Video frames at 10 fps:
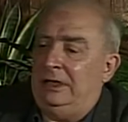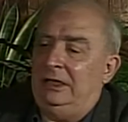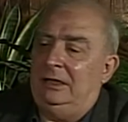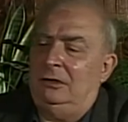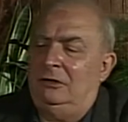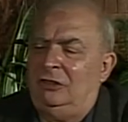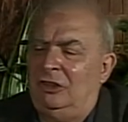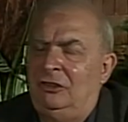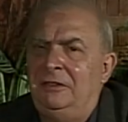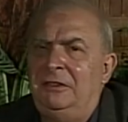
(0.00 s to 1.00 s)
Et euh,
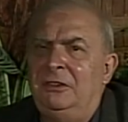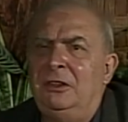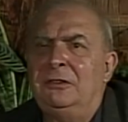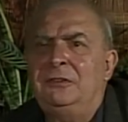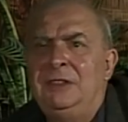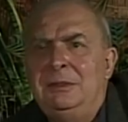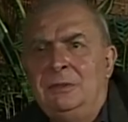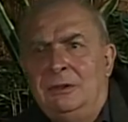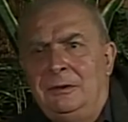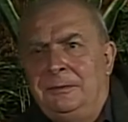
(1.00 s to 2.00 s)
j'avais fait un
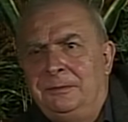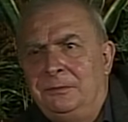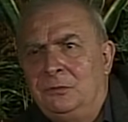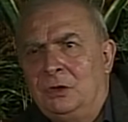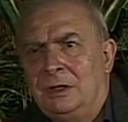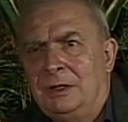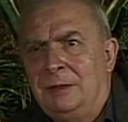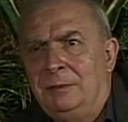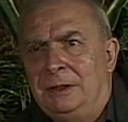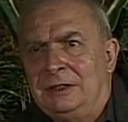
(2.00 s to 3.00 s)
film
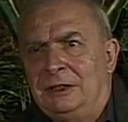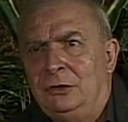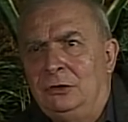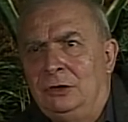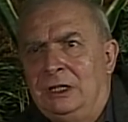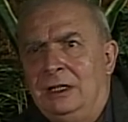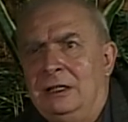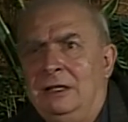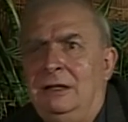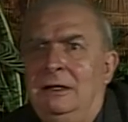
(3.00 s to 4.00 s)
n'est euh, pas très connu, qui est,
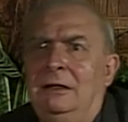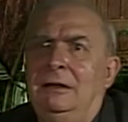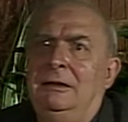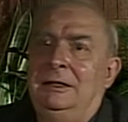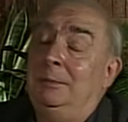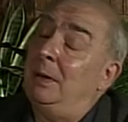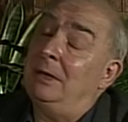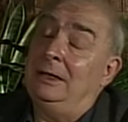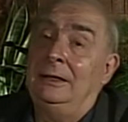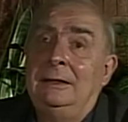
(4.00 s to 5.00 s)
pas
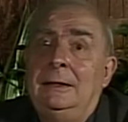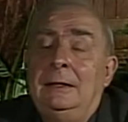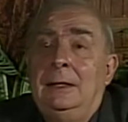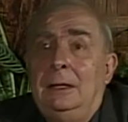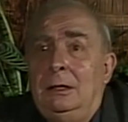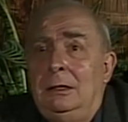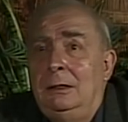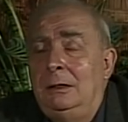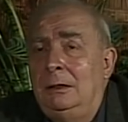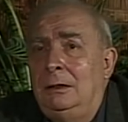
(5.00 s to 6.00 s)
mal.
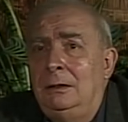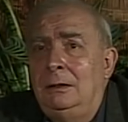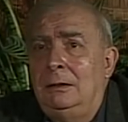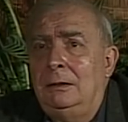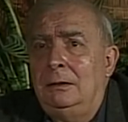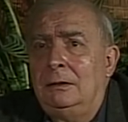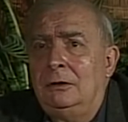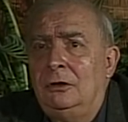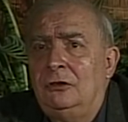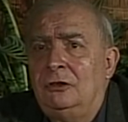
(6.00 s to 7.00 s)

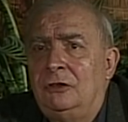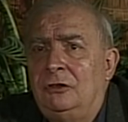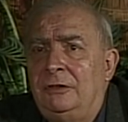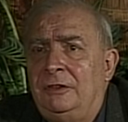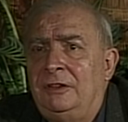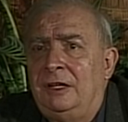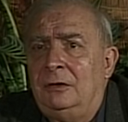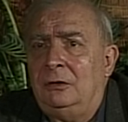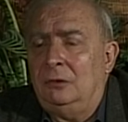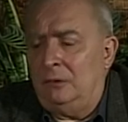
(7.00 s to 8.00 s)
que j'ai fait
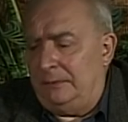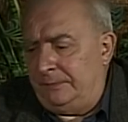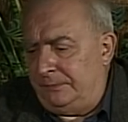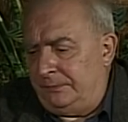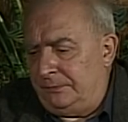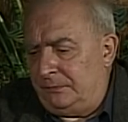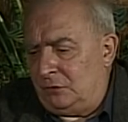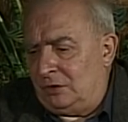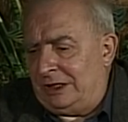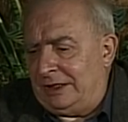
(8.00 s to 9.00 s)
ça au,
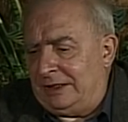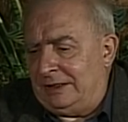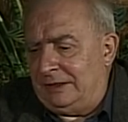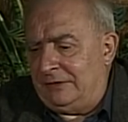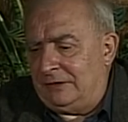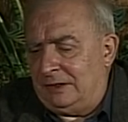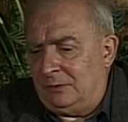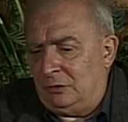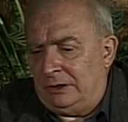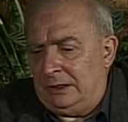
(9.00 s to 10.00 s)
Canada, enfin à
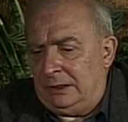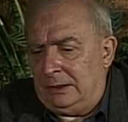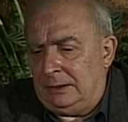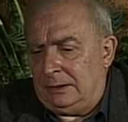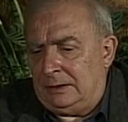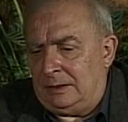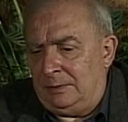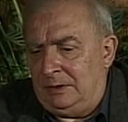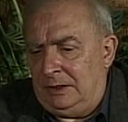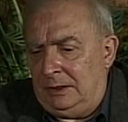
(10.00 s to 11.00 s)
Montréal, qui
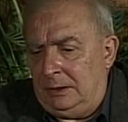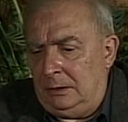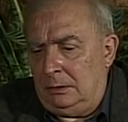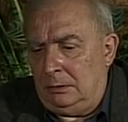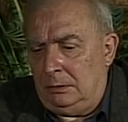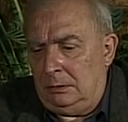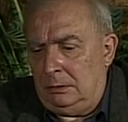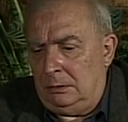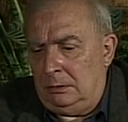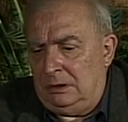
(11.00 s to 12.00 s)
s'appelait
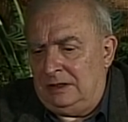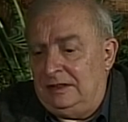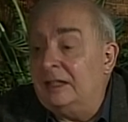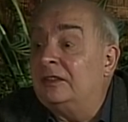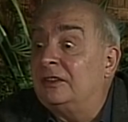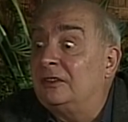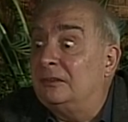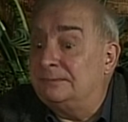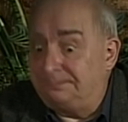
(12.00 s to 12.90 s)
Les liens de son.